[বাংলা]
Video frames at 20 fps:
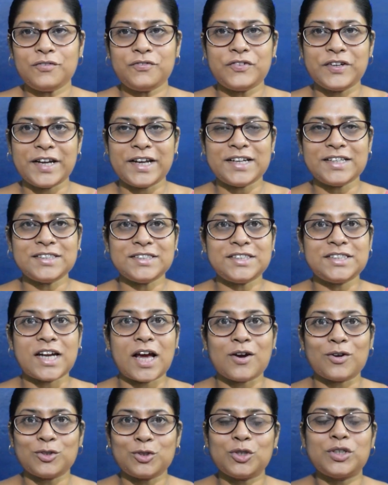ফ্রেন্ড
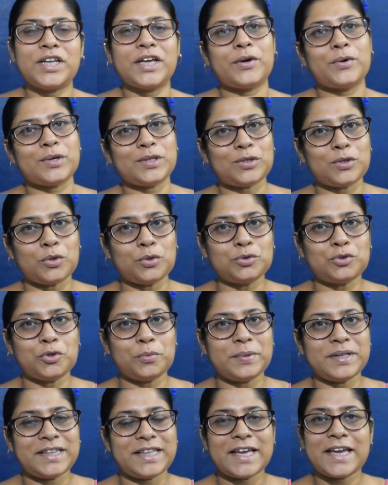স্বাগত ডে উইথ
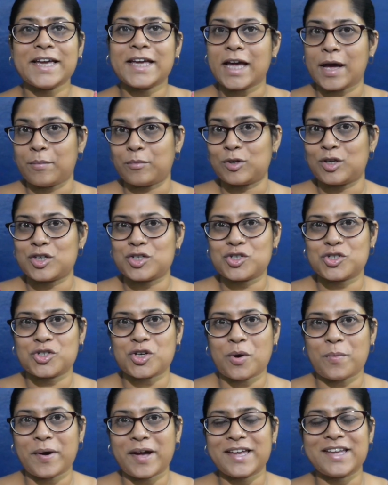কেমন আছো
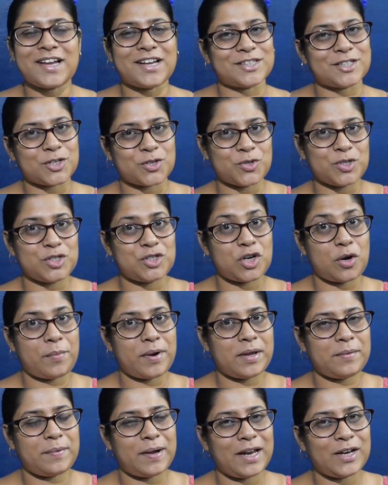সবাই আশা করি
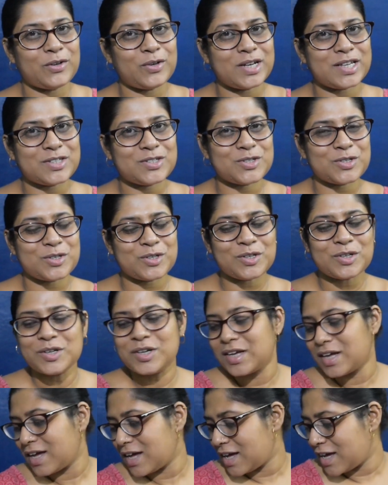সবাই ভালো আছো
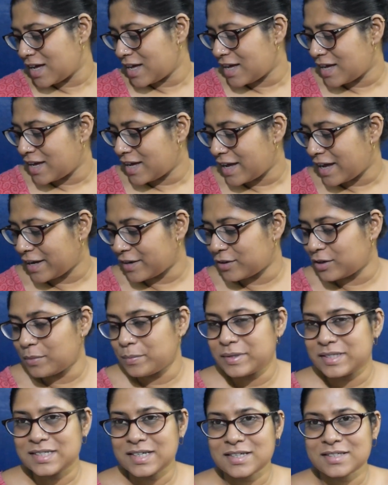এখন
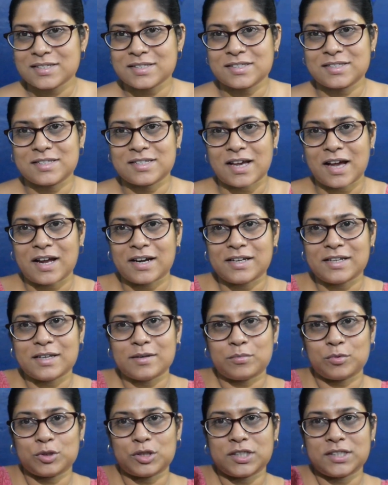আমি জাস্ট চা
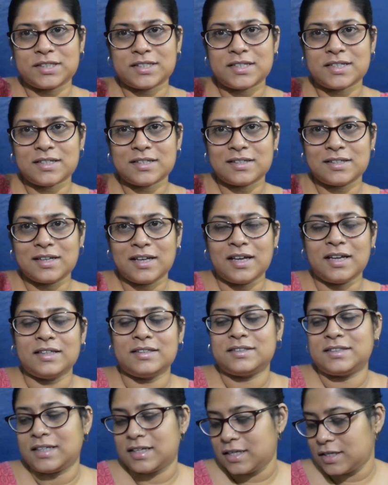নিয়ে বসেছি
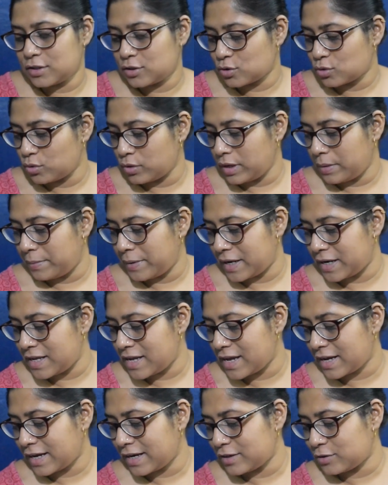ছেলে স্কুলে
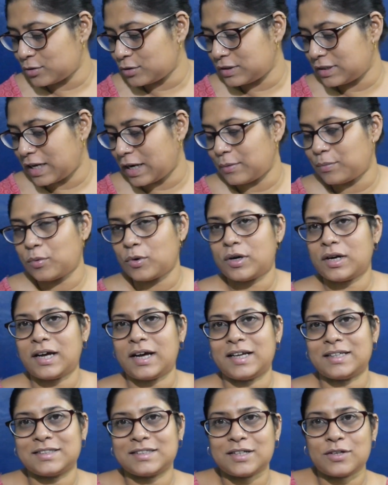বেরিয়ে গেল তারপর
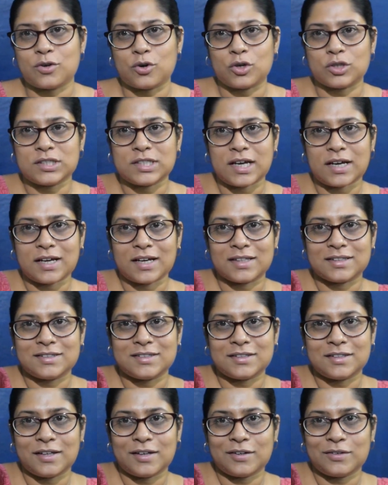আজকে র চা
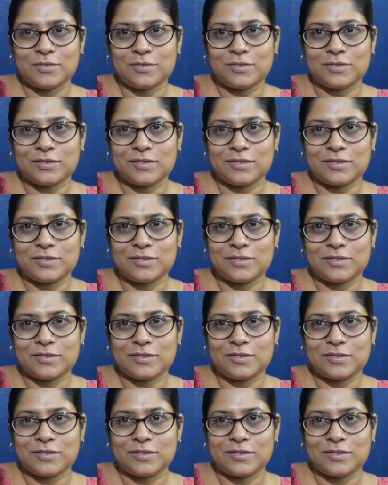খাচ্ছি দেখো